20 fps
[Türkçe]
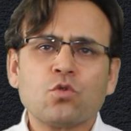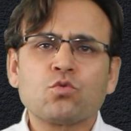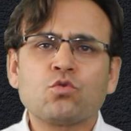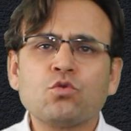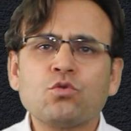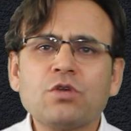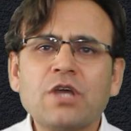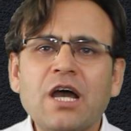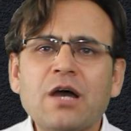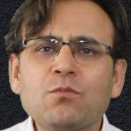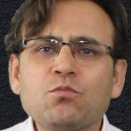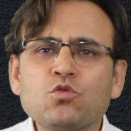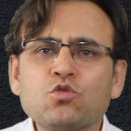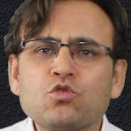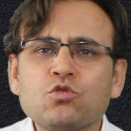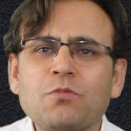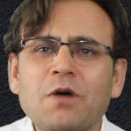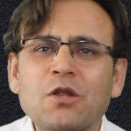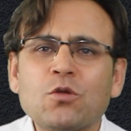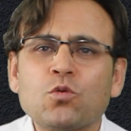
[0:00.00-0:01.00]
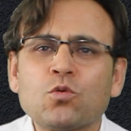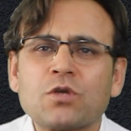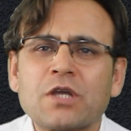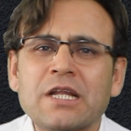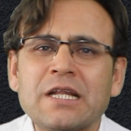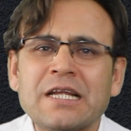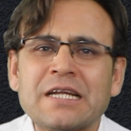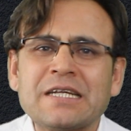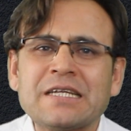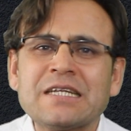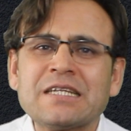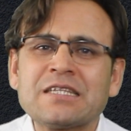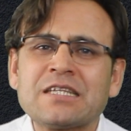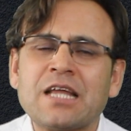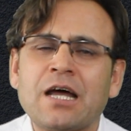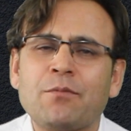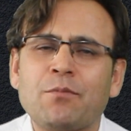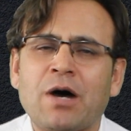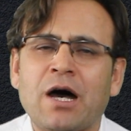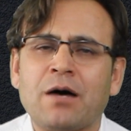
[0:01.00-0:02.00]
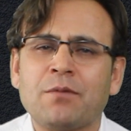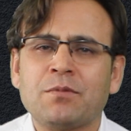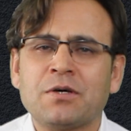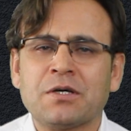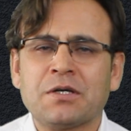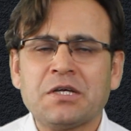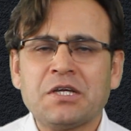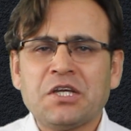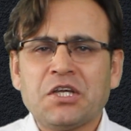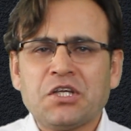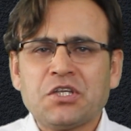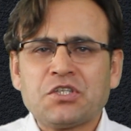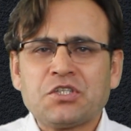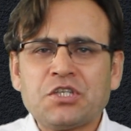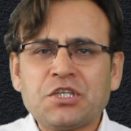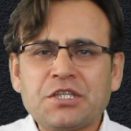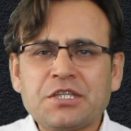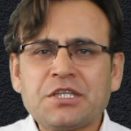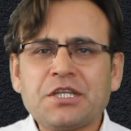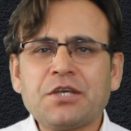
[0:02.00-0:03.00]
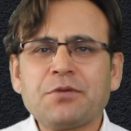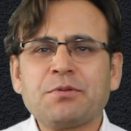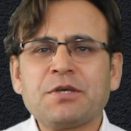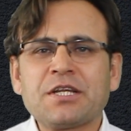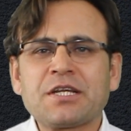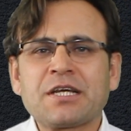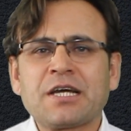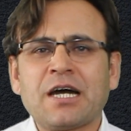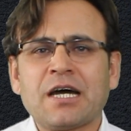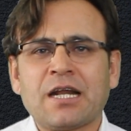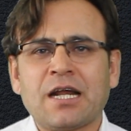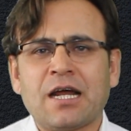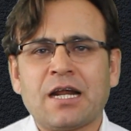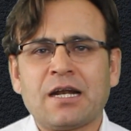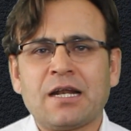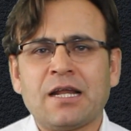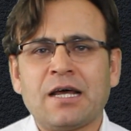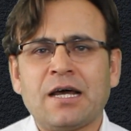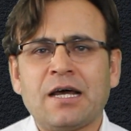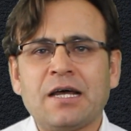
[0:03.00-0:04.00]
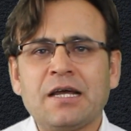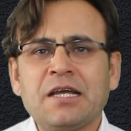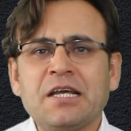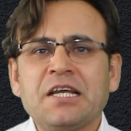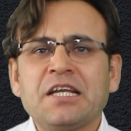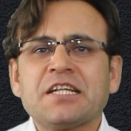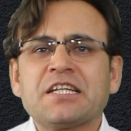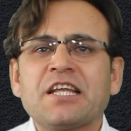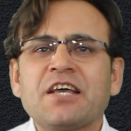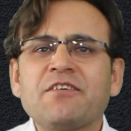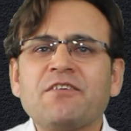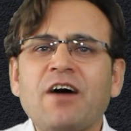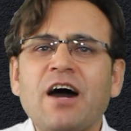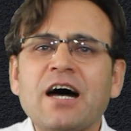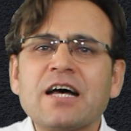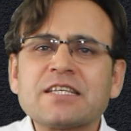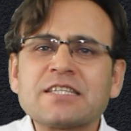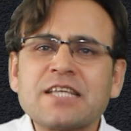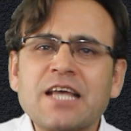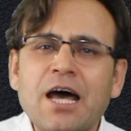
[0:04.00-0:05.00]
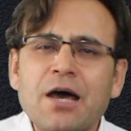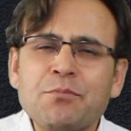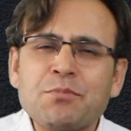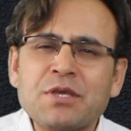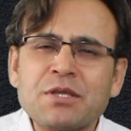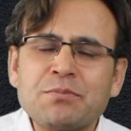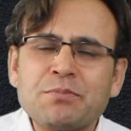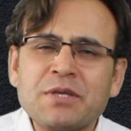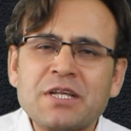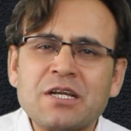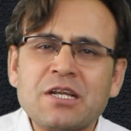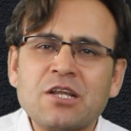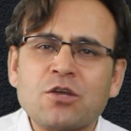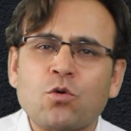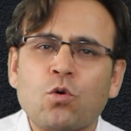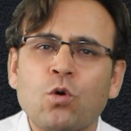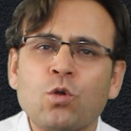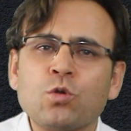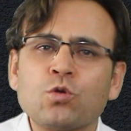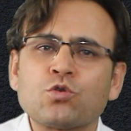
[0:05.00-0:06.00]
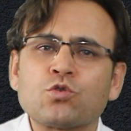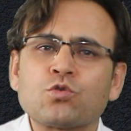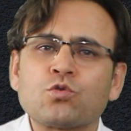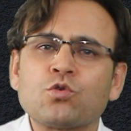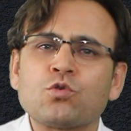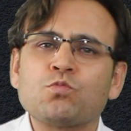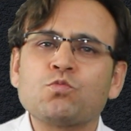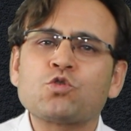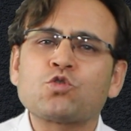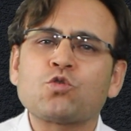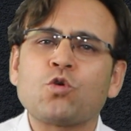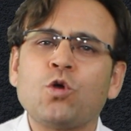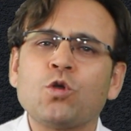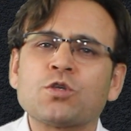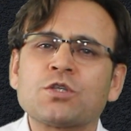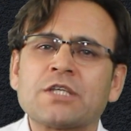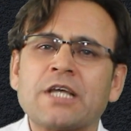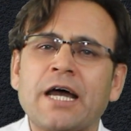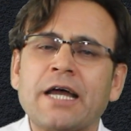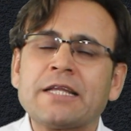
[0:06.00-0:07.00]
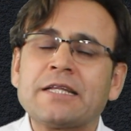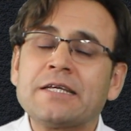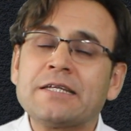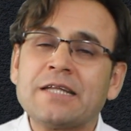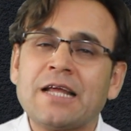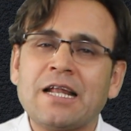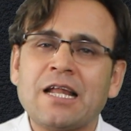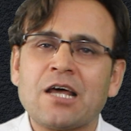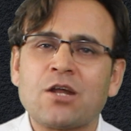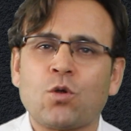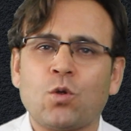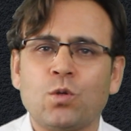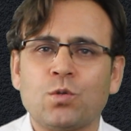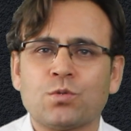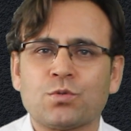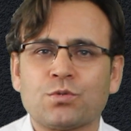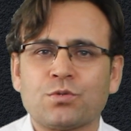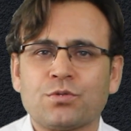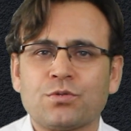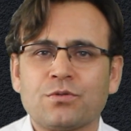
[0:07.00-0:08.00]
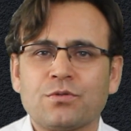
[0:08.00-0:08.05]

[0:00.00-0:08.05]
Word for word: Dünya Müslüman ülkelerinin tamamı ciddi bir kararla devasa bir birlik oluşturmuş olsaydı neler olurdu?